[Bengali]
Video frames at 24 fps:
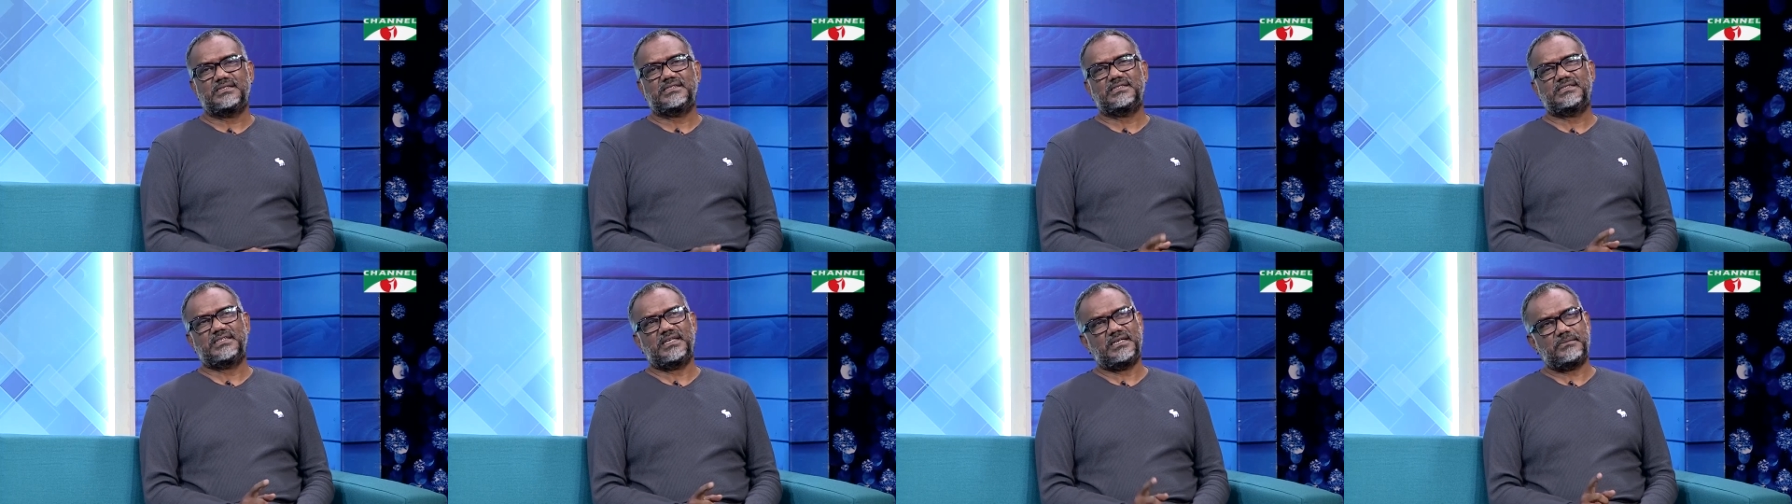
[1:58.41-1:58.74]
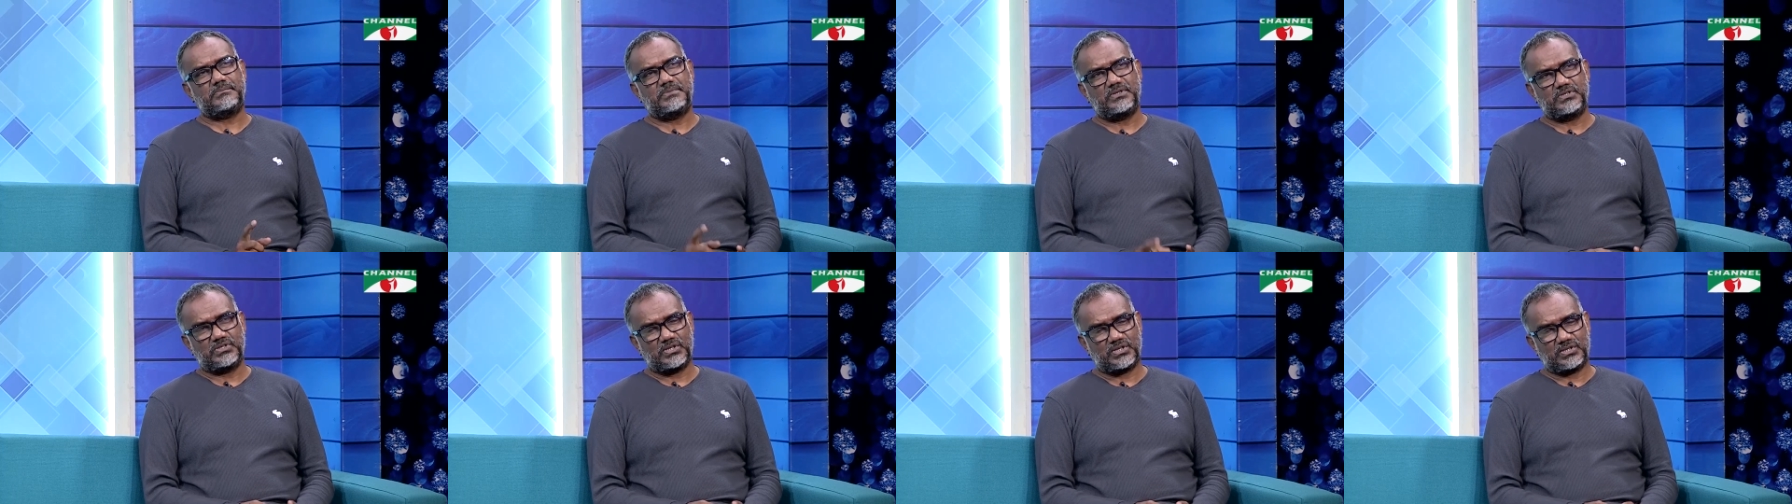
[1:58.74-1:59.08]
সেই
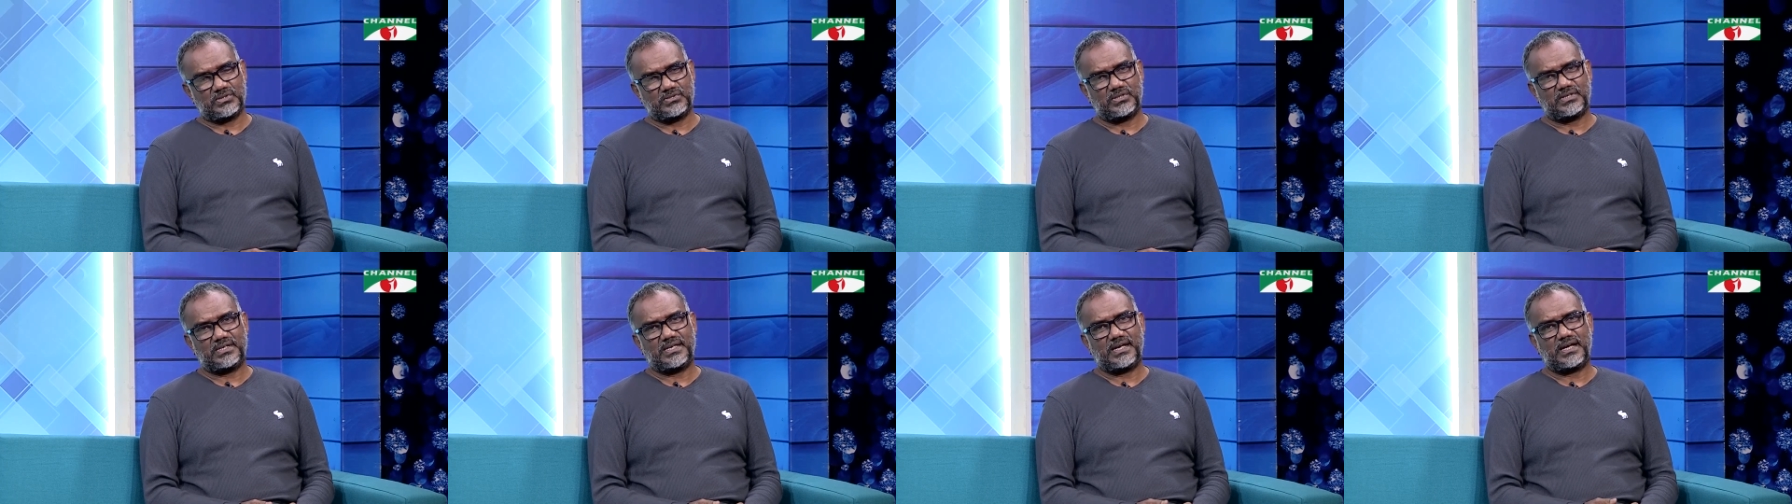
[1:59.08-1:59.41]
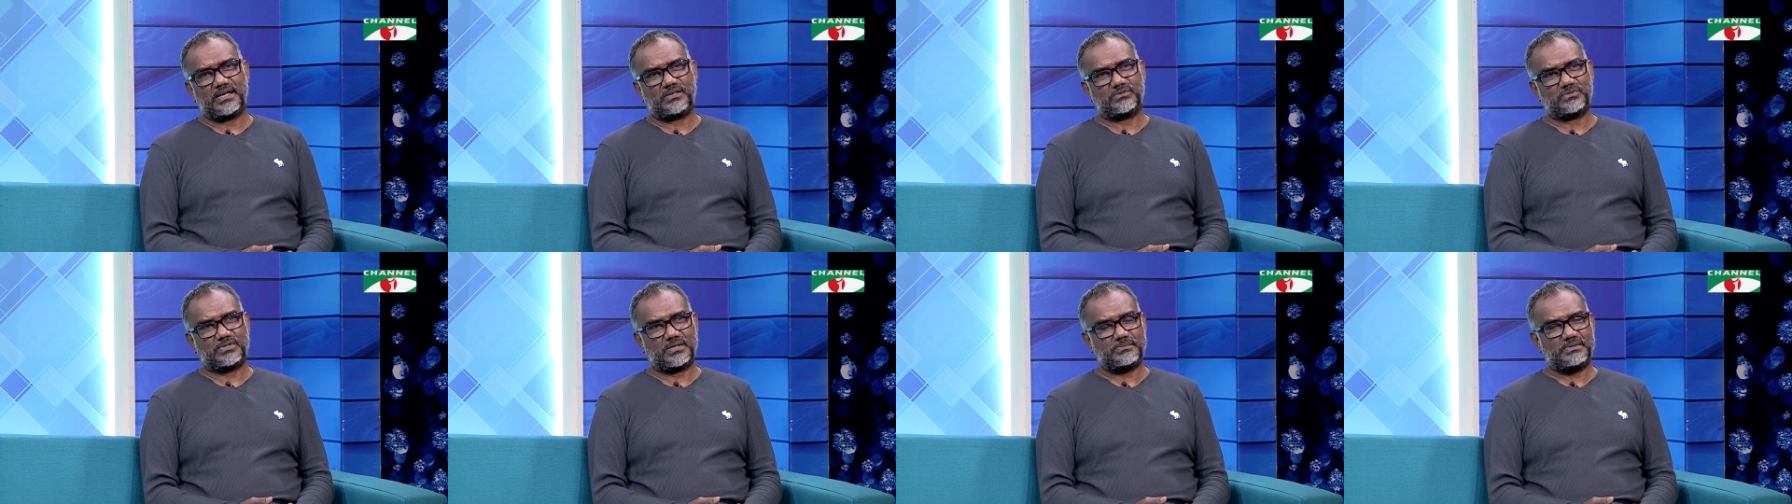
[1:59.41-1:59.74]
বিজয়নগরে
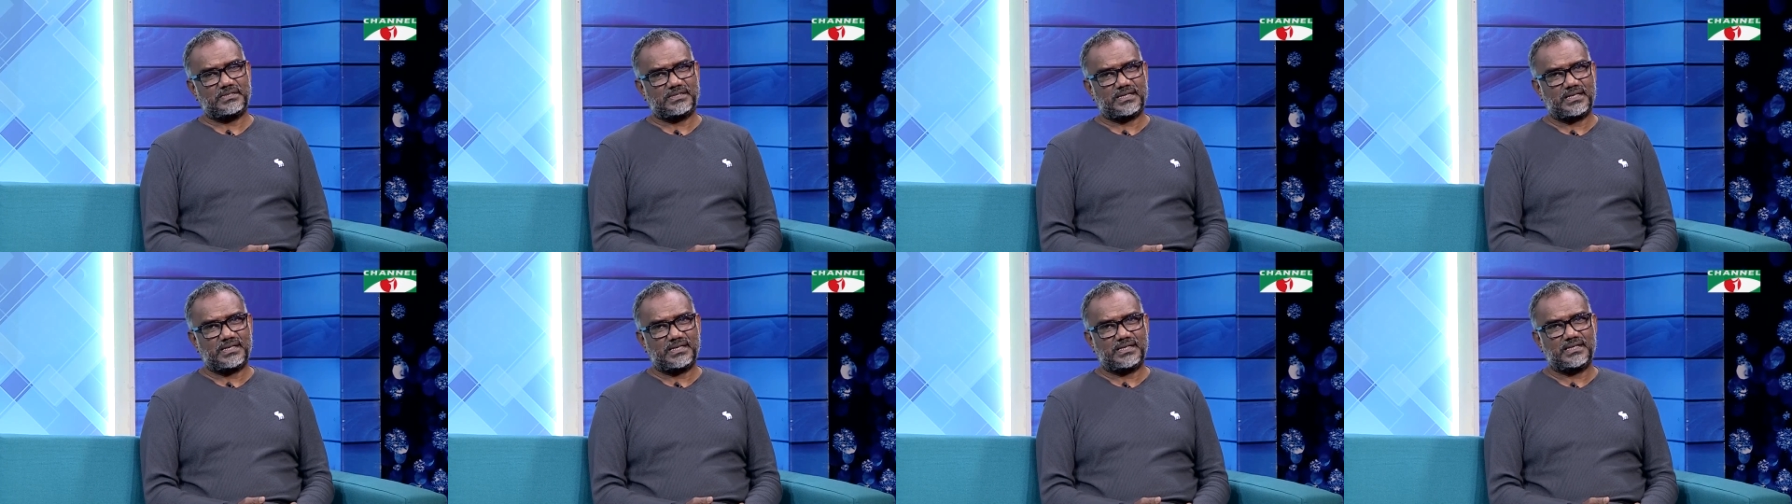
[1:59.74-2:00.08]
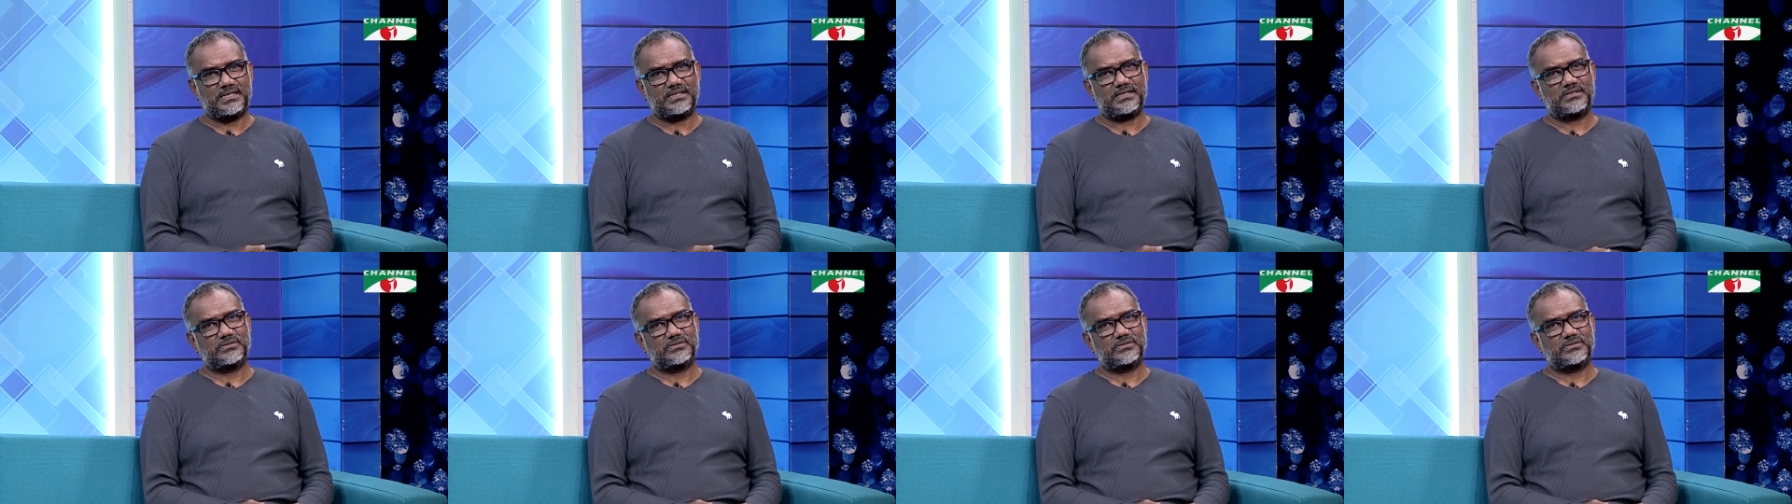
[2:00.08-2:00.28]
একতা বিতানে